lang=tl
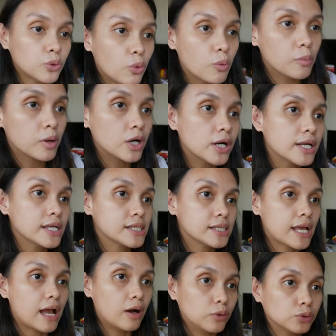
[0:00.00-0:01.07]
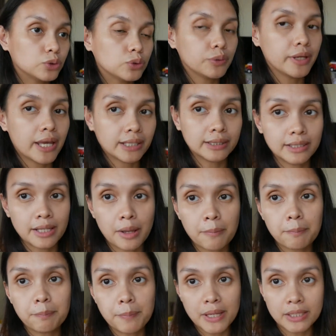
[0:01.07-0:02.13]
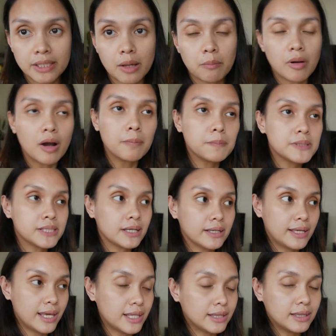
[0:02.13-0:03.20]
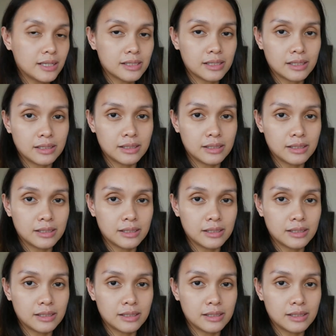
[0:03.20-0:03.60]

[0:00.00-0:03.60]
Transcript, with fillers: Omar is out to get them, pick them up sa gate ng